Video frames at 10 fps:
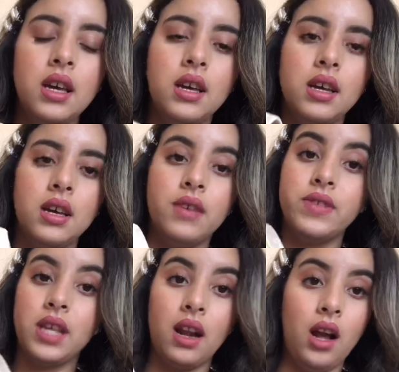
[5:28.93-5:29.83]
آه، في
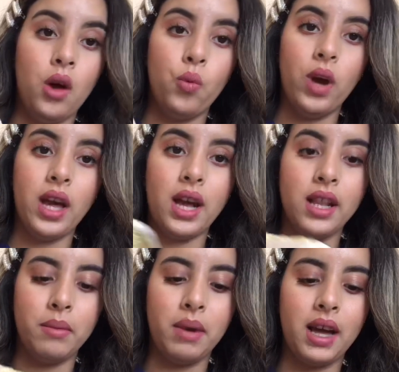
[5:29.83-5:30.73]
صراحه واعره
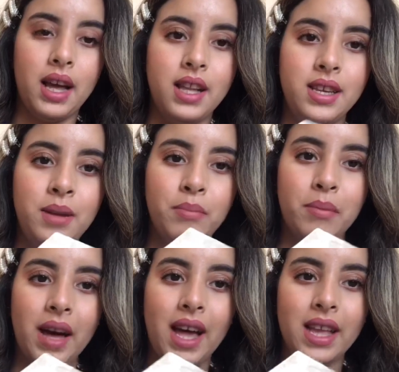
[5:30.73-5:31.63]
هاد البلغه هادي
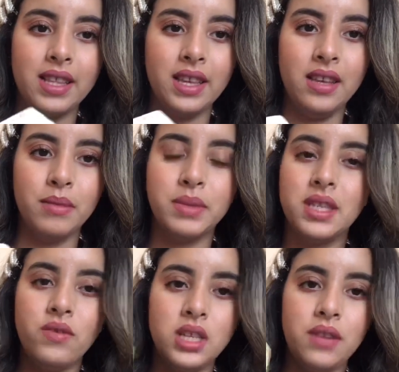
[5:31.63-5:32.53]
حمقاتني
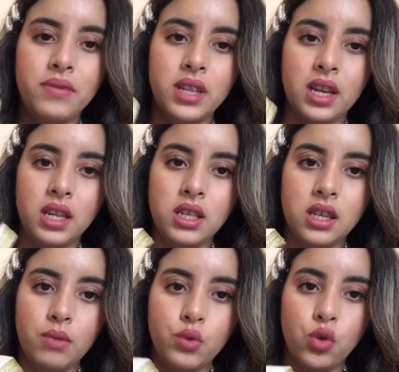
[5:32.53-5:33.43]
بزاف ديال الفنانات
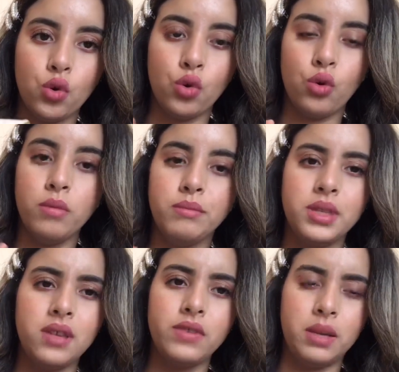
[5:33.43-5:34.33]
كيلبسوهم
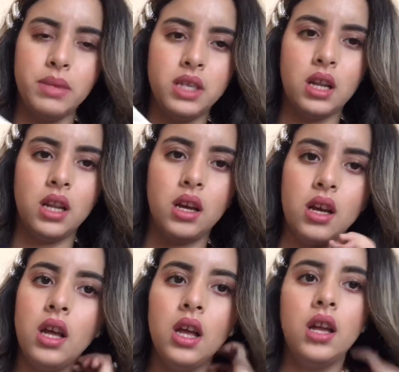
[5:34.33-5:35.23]
بزاف زعما ديال
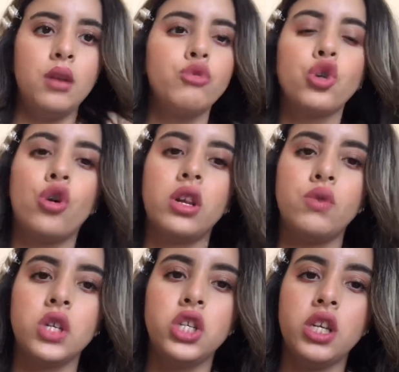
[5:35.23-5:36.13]
المشهورين
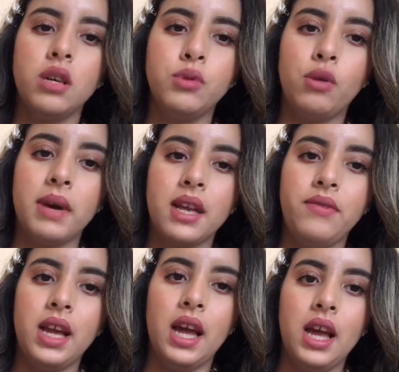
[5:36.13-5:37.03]
وداكشي كيلبسوهم هكا
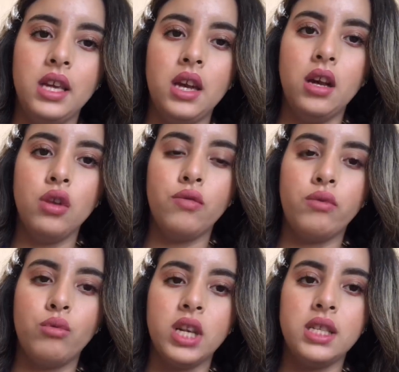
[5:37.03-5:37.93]
في الاعياد وفي
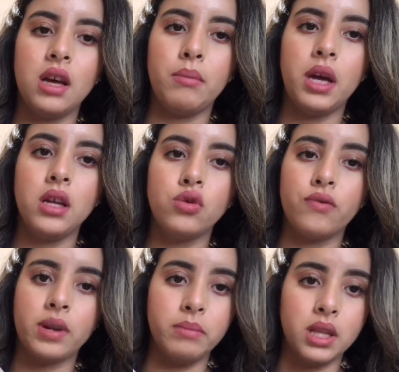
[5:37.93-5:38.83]
المناسبات
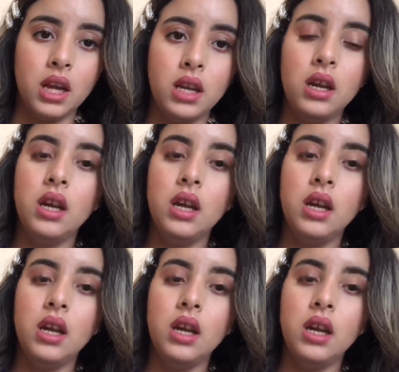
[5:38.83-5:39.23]
وفي رمضان